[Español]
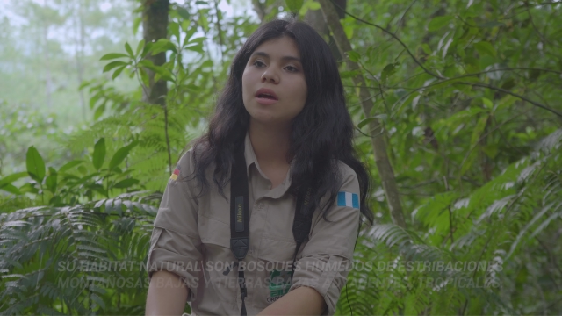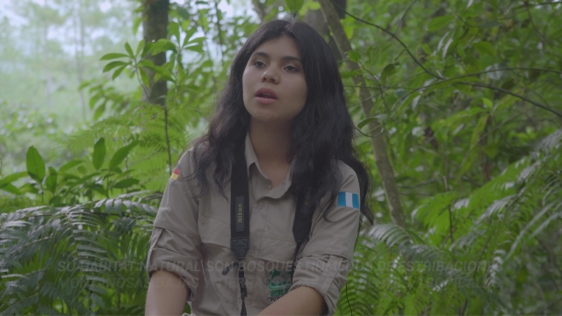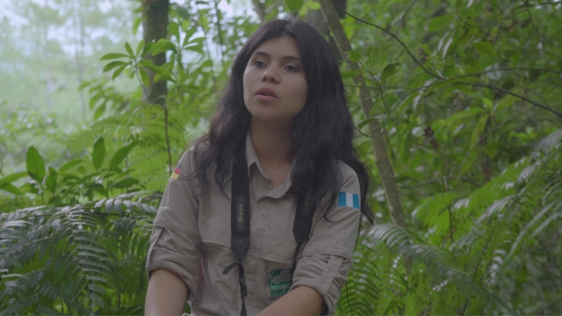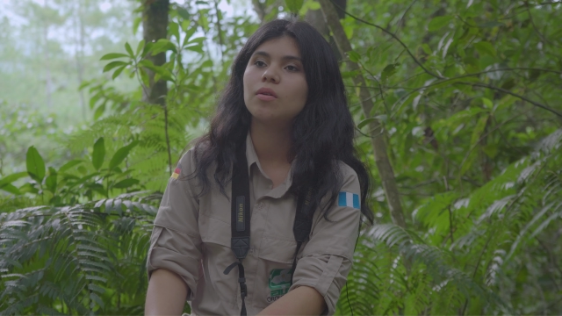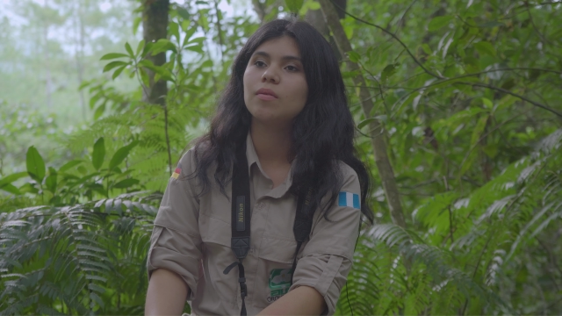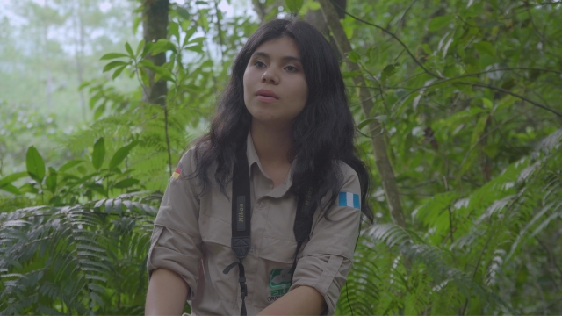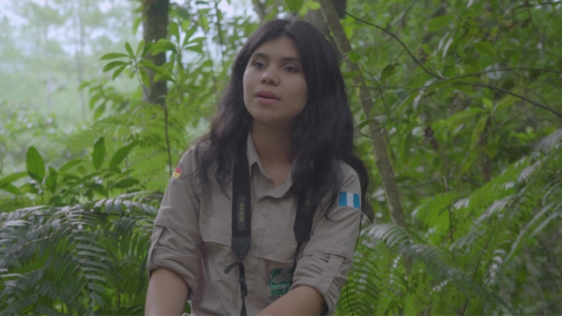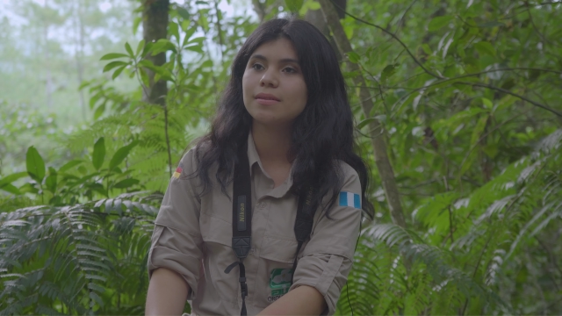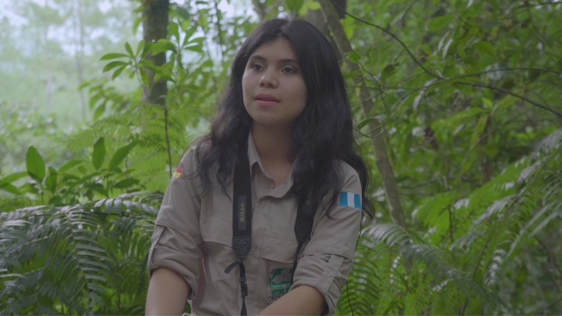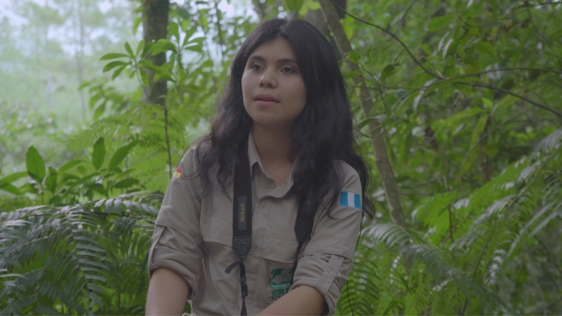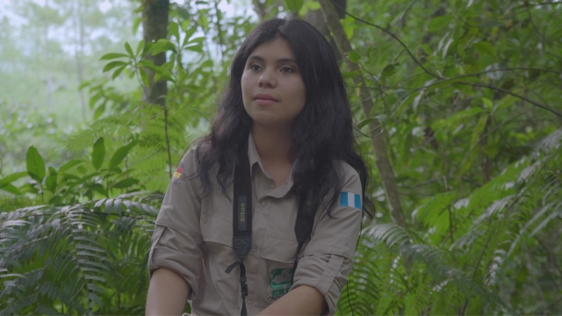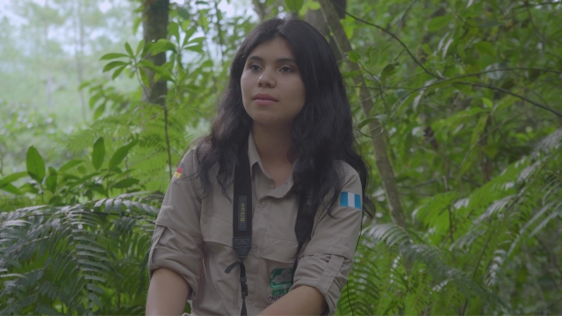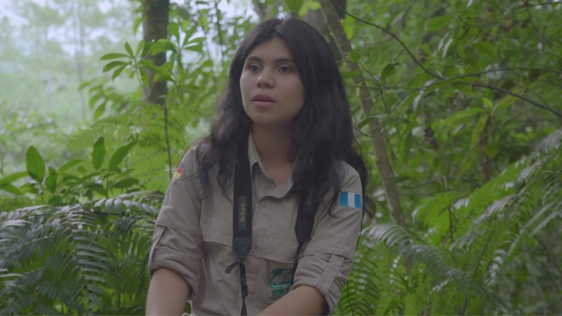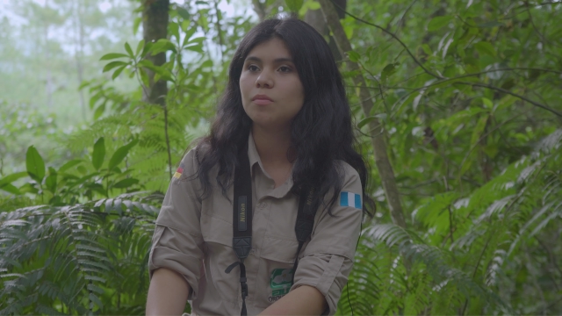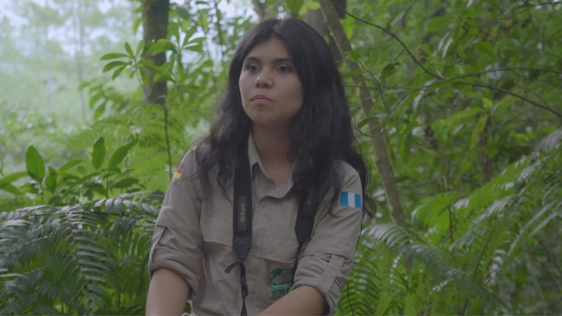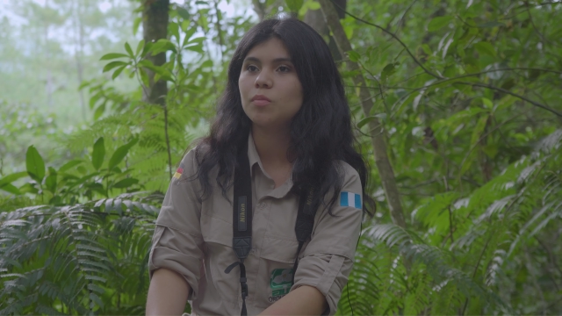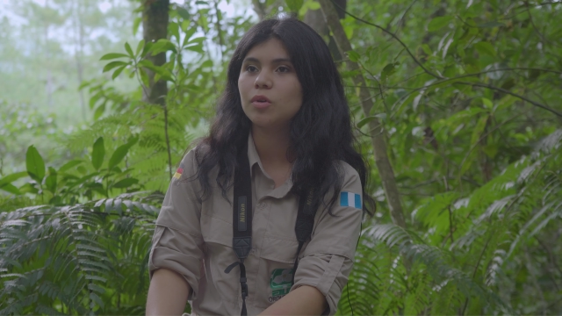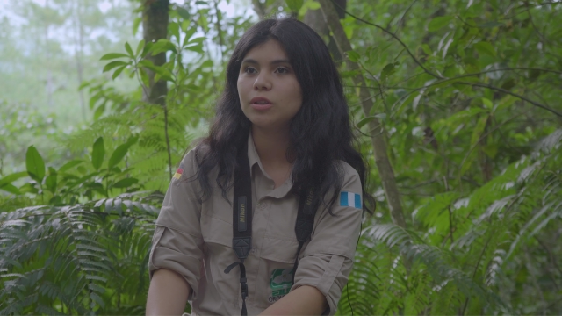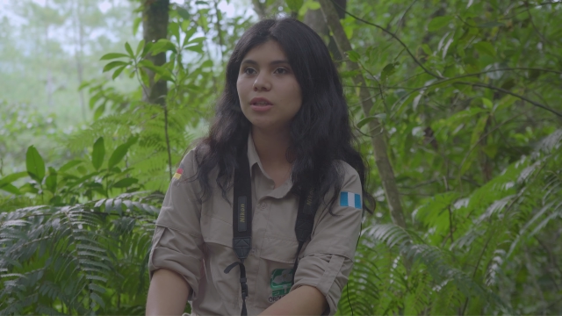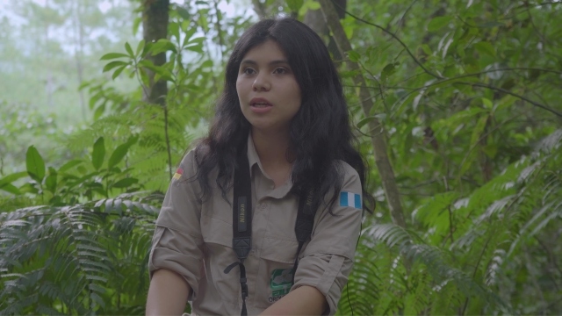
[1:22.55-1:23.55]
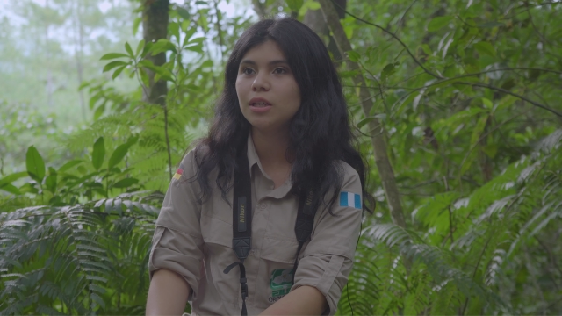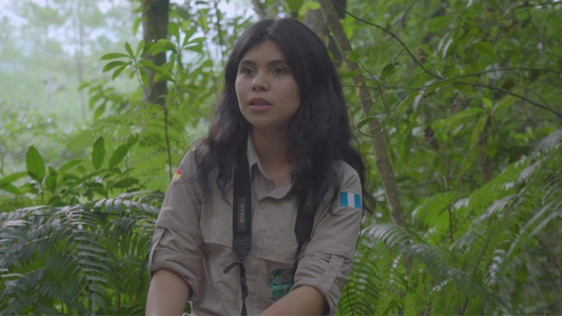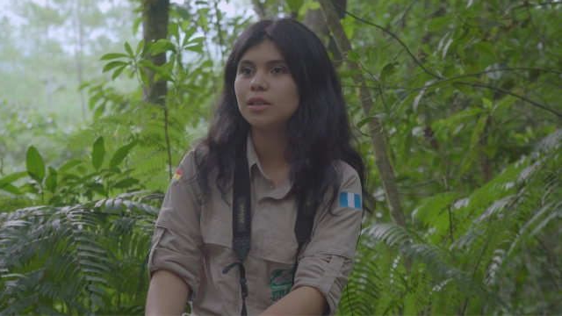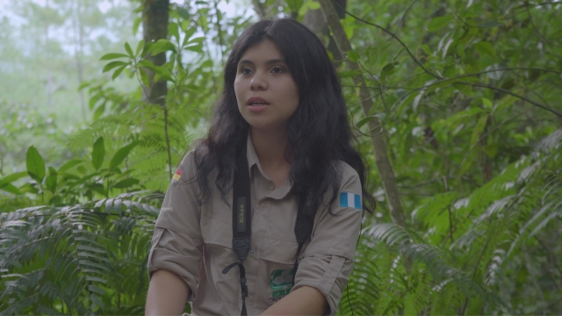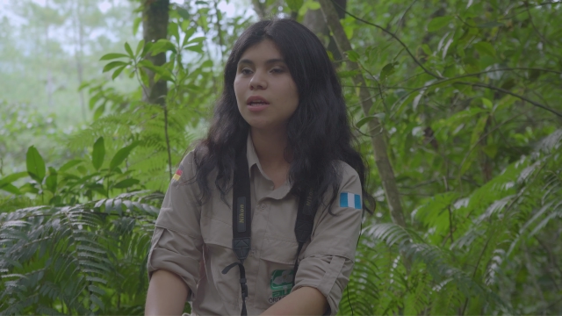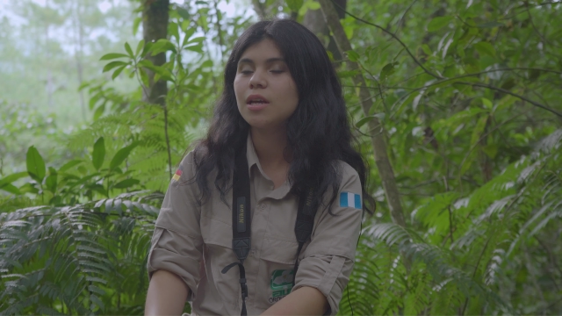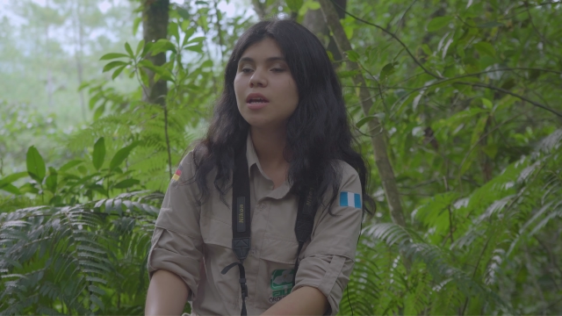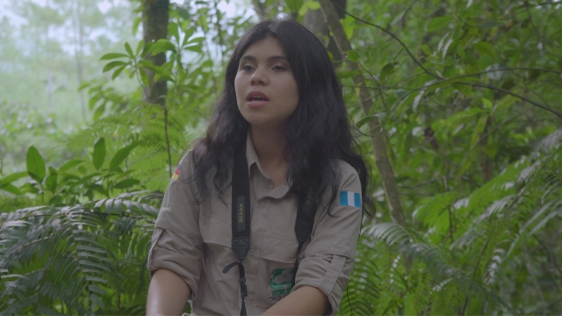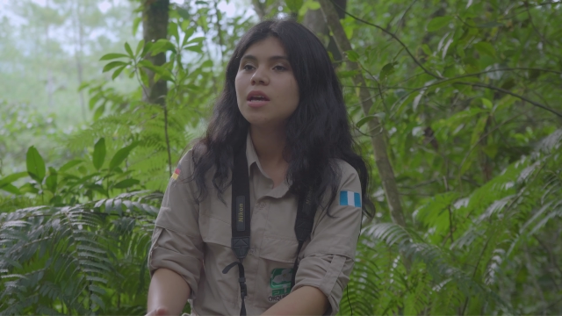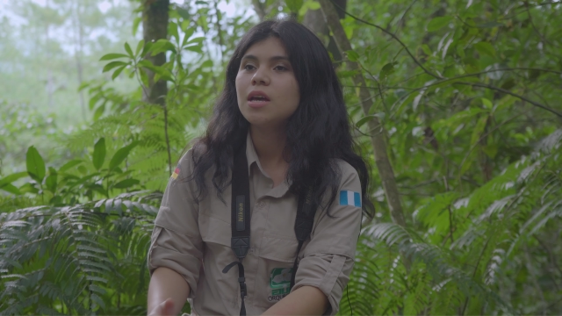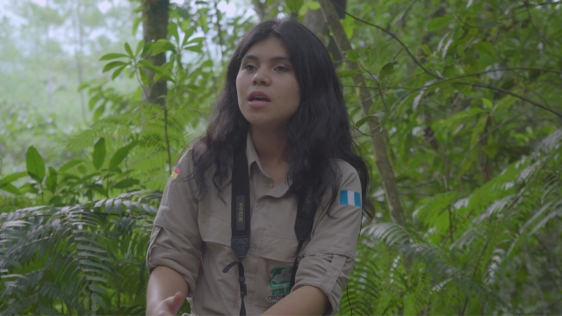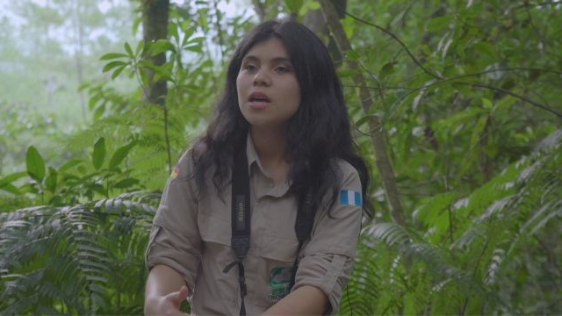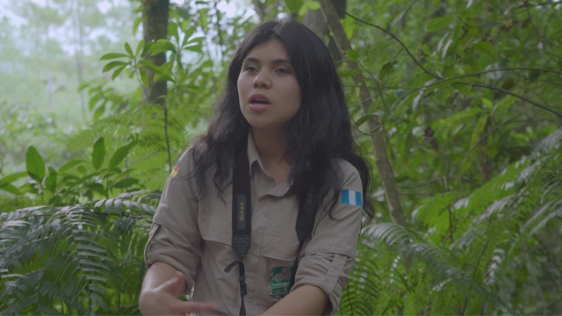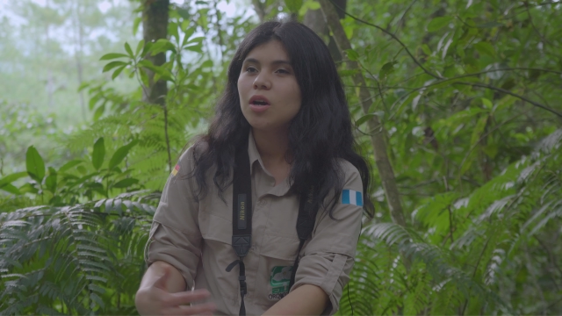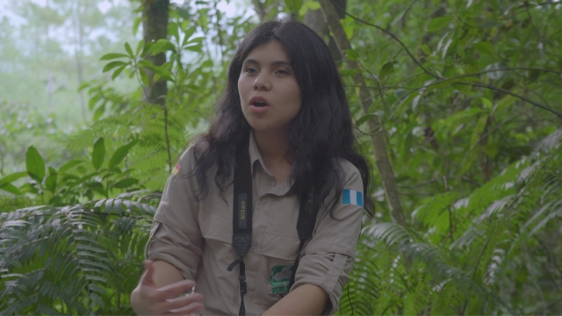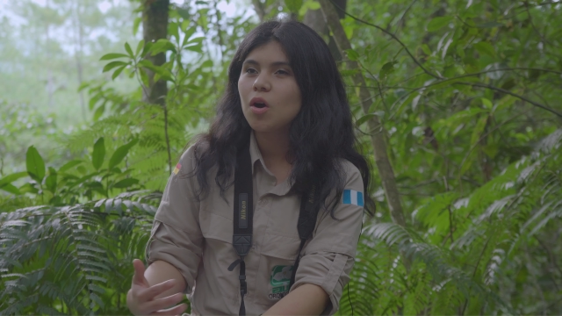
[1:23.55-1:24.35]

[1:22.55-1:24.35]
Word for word: que es algo bastante importante,